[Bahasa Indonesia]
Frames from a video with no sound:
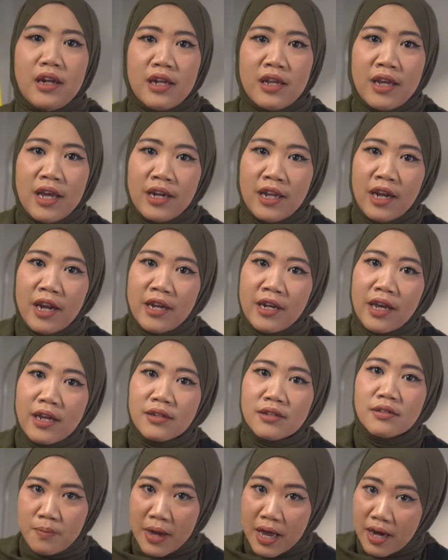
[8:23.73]
Ingat kalian kan?
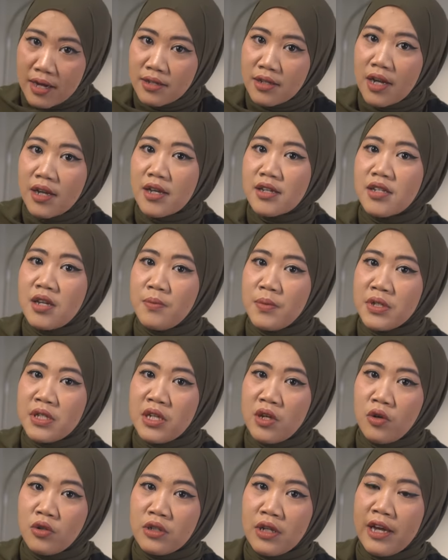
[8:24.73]
Balas lagi sama
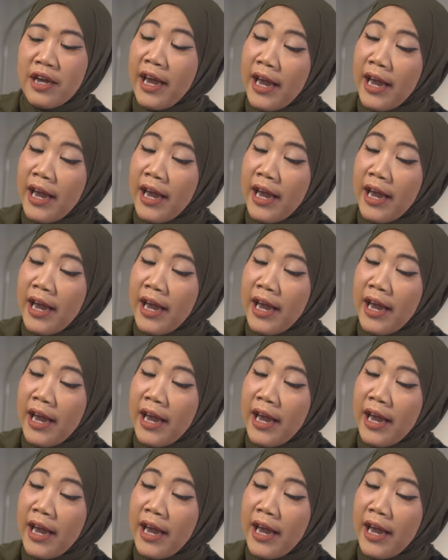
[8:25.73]
si Rosa.